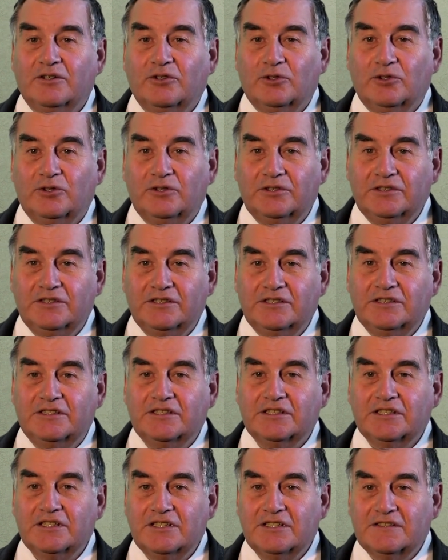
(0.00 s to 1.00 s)

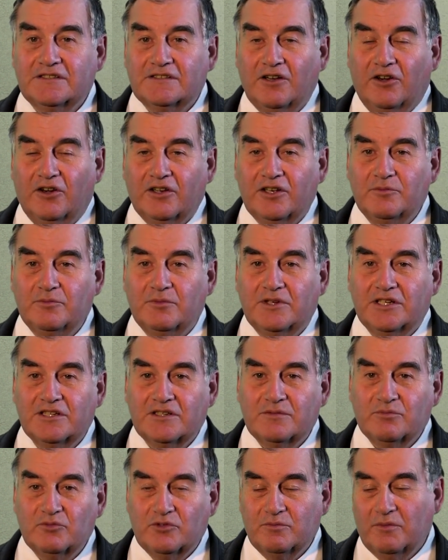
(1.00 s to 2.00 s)
Und ich sage immer,
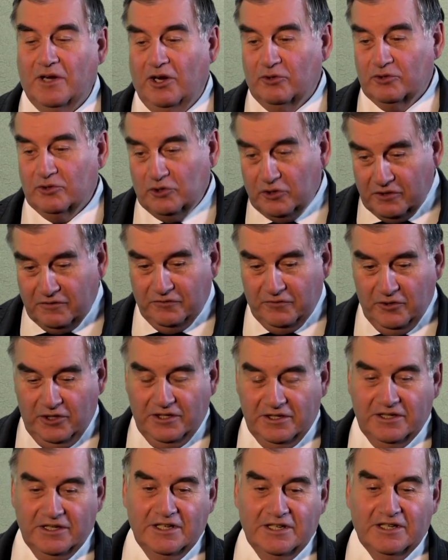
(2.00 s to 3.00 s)
das muss man auch
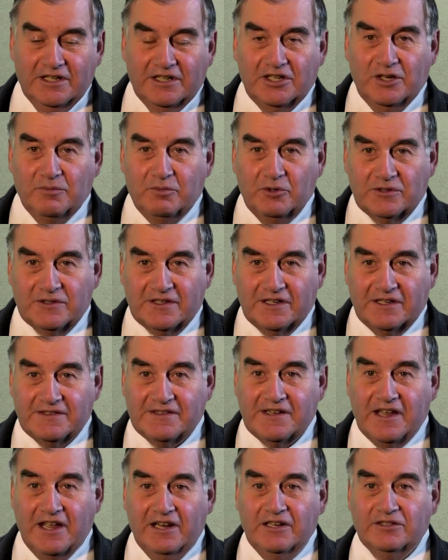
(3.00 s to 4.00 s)
durchführen, nicht bloß
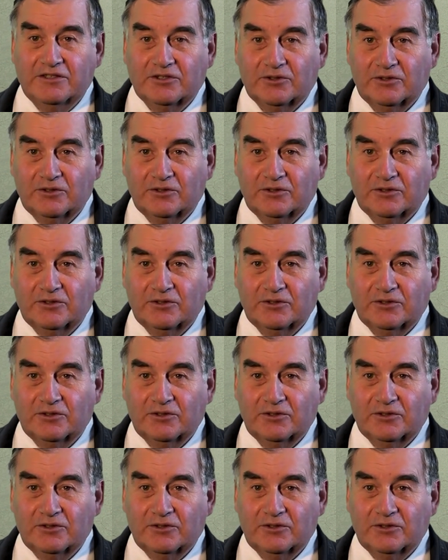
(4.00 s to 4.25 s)
erzählen.